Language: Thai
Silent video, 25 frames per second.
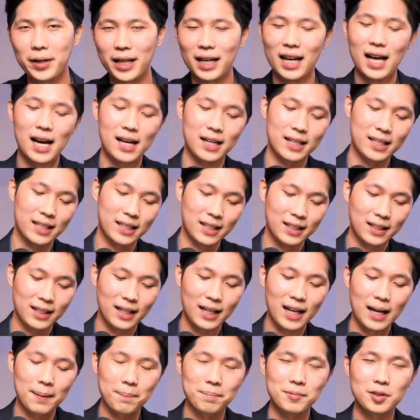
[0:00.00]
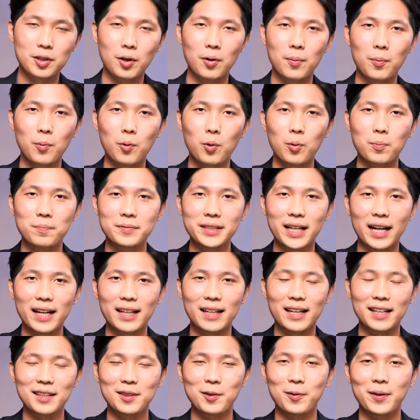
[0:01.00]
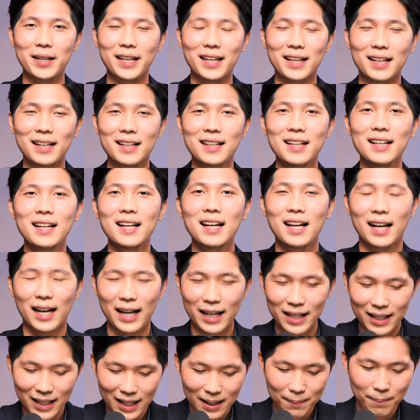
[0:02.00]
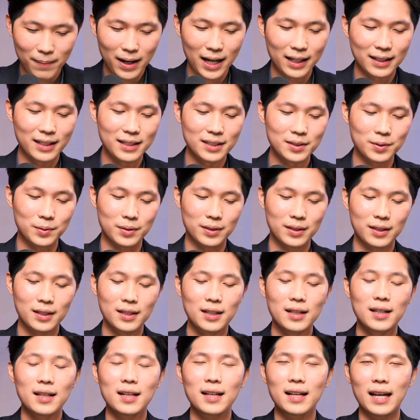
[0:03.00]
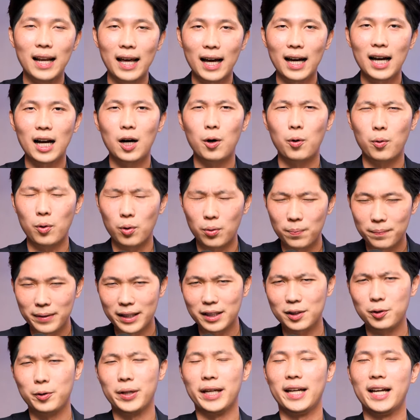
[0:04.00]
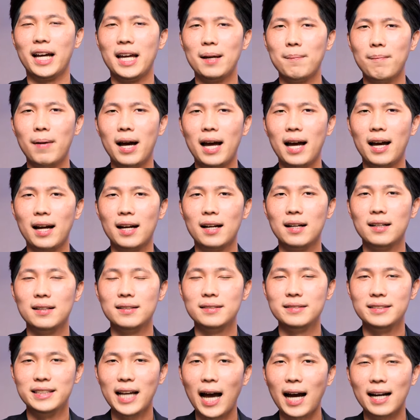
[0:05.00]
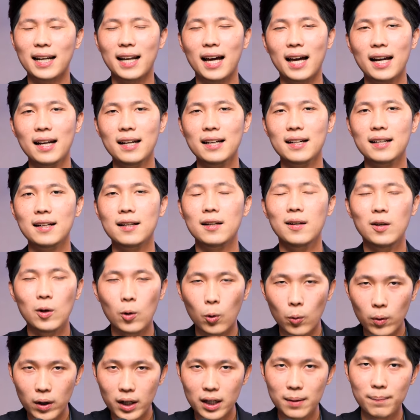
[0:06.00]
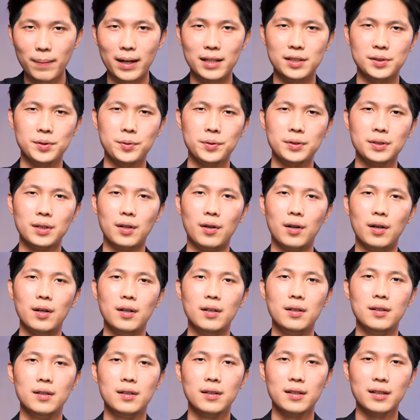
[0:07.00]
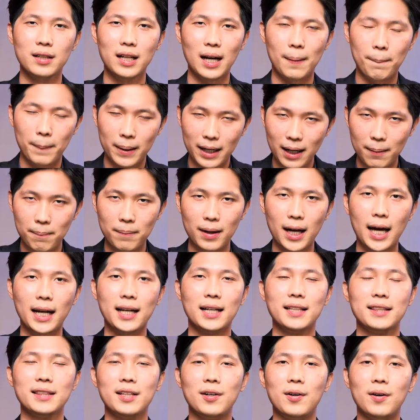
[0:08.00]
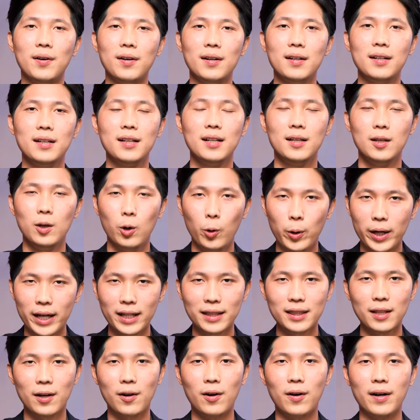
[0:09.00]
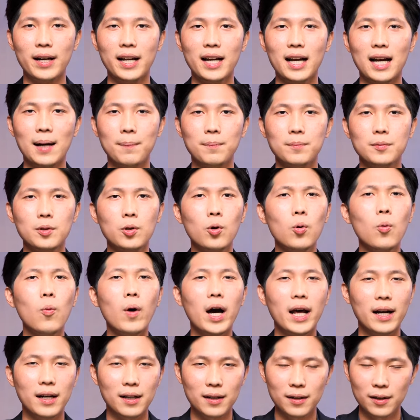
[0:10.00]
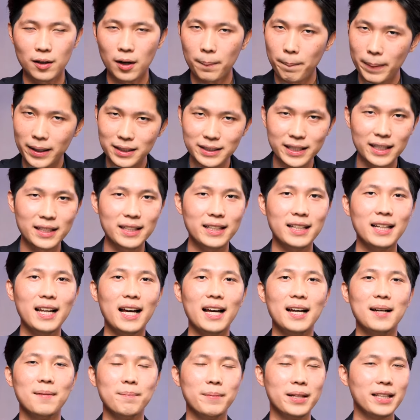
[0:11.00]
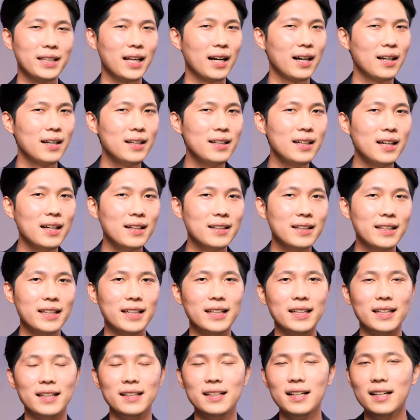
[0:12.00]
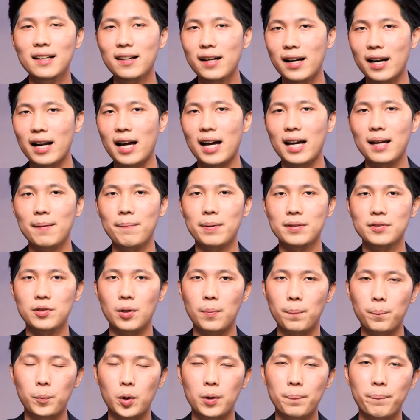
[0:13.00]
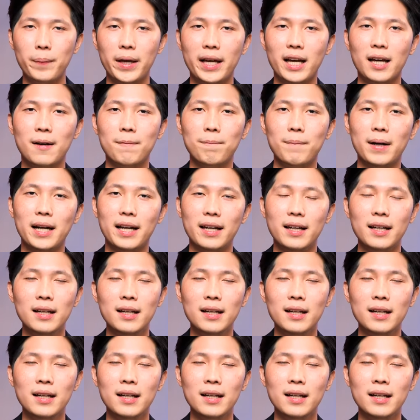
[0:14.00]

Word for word: เวลานี้นะครับจงภูมิใจในตัวเองให้ได้มากที่สุดและเคารพในตัวเองให้มากจากนั้นลุกขึ้นมาสู้ต่อกลับมาทำงานกันต่อลุยกันต่อนะครับทุกวันก็เป็นเช่นนี้แหละมีทั้งเรื่องดีเรื่องร้ายผสมปนเปกันไป